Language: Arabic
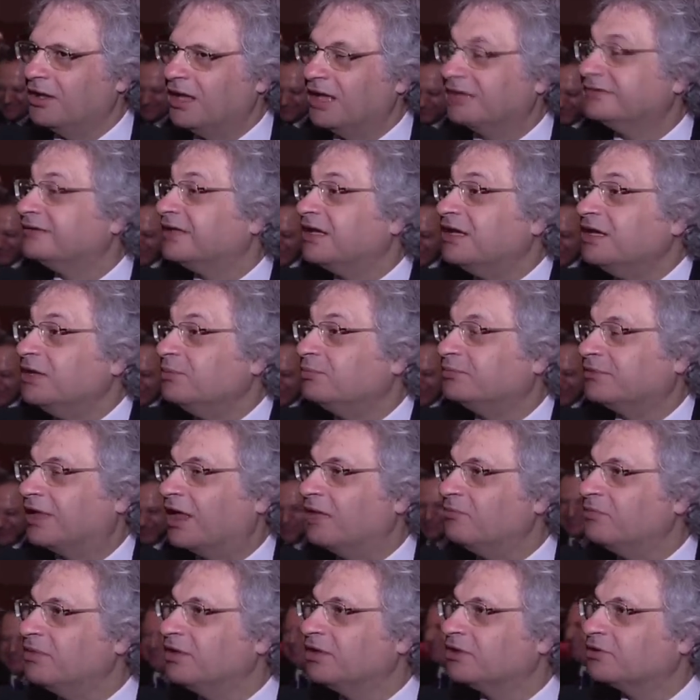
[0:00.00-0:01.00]
اساليب
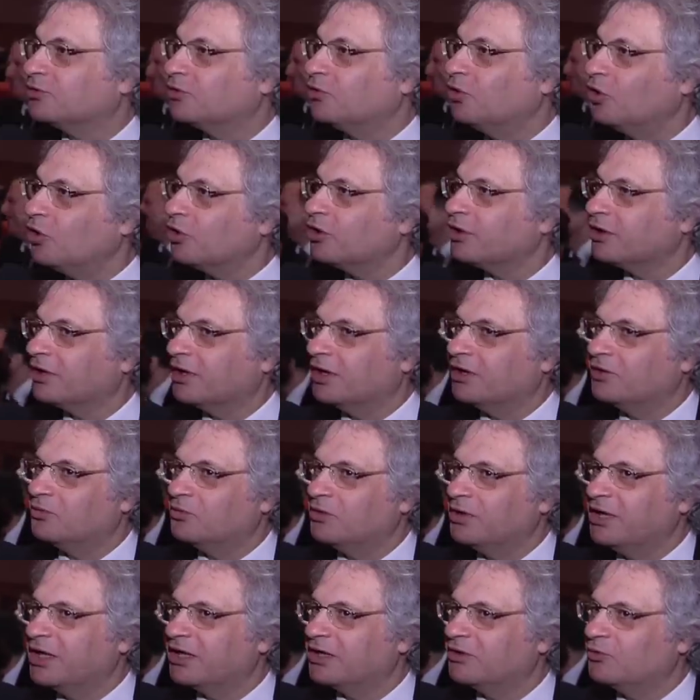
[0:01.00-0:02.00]
تعبير اخرى
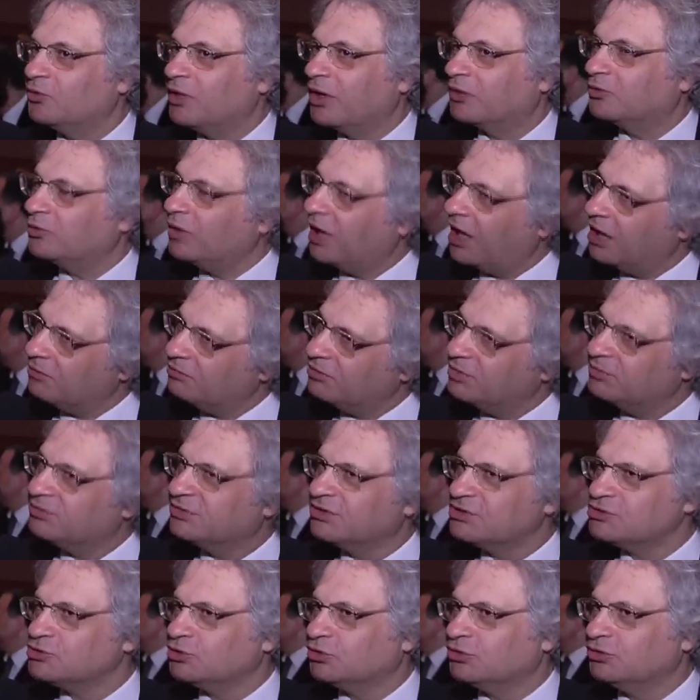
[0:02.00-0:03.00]
ولكن وقت واحد
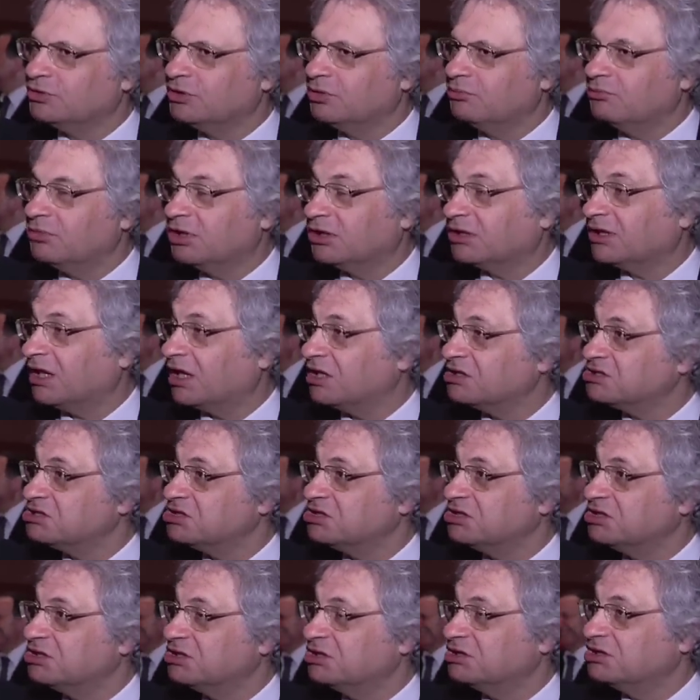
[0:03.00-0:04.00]
بيمزجهم بيطلع
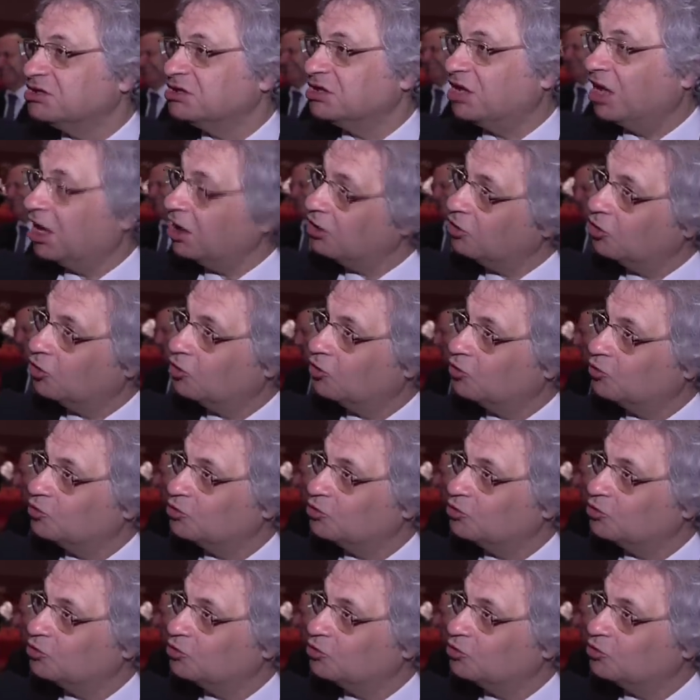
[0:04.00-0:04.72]
شيء حلو